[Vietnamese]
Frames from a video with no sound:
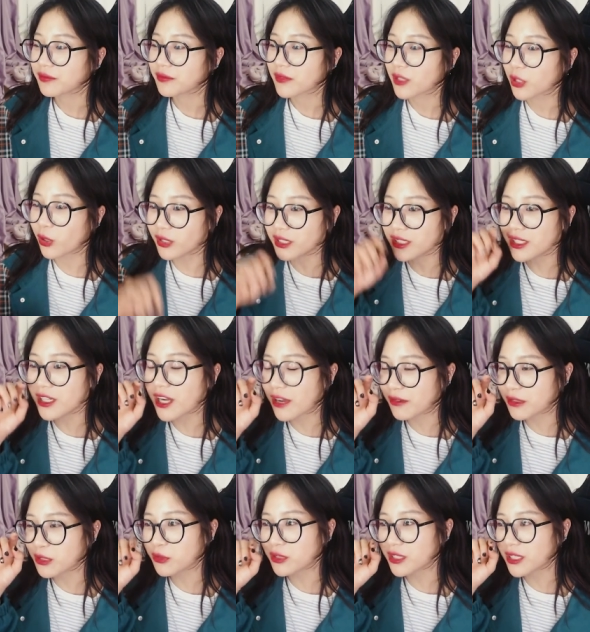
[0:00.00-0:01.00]
có những người
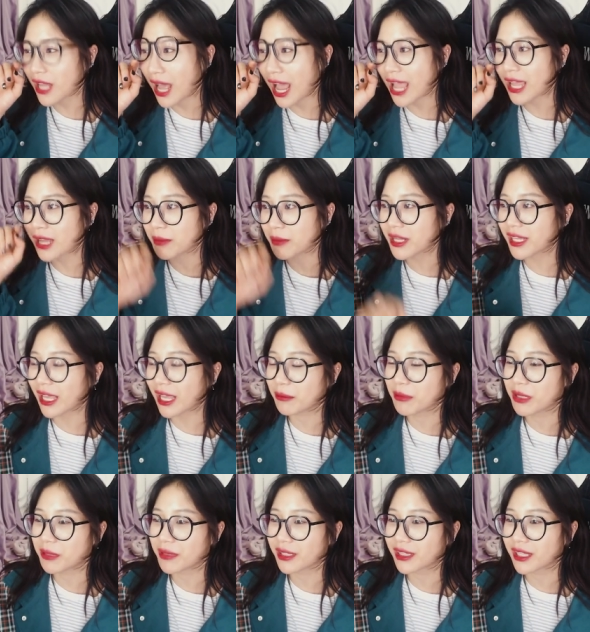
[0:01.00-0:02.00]
ví dụ như là ai ở bên cạnh
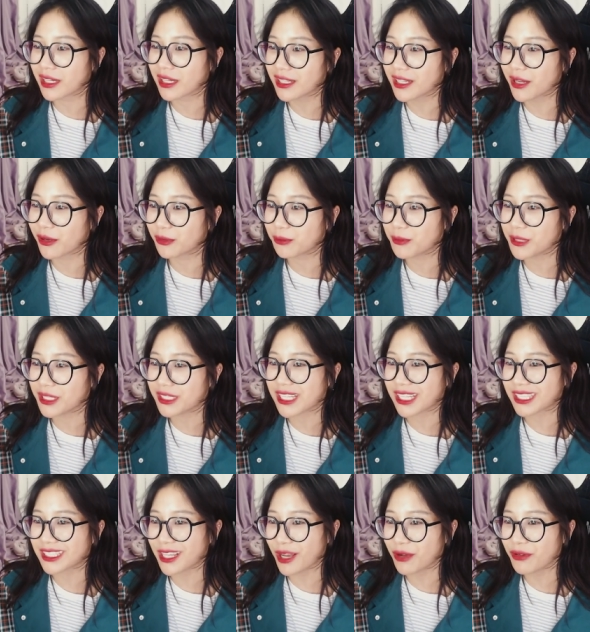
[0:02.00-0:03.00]
mình mà thấy kiểu bị
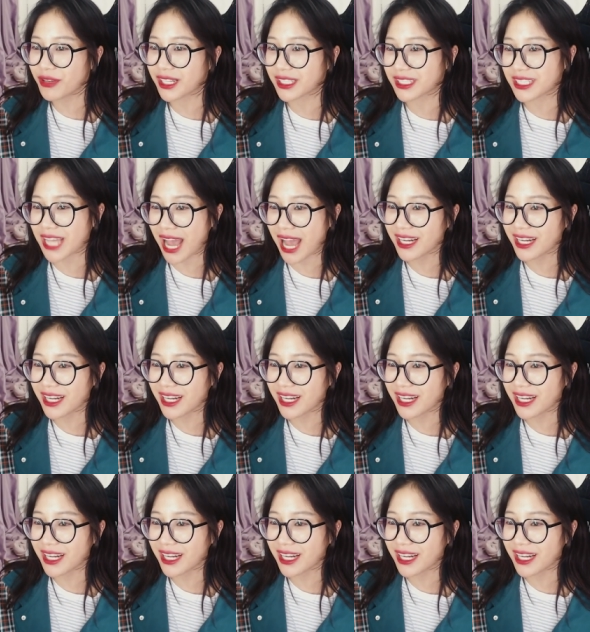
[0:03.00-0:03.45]
nhạt nhẽo với cả chán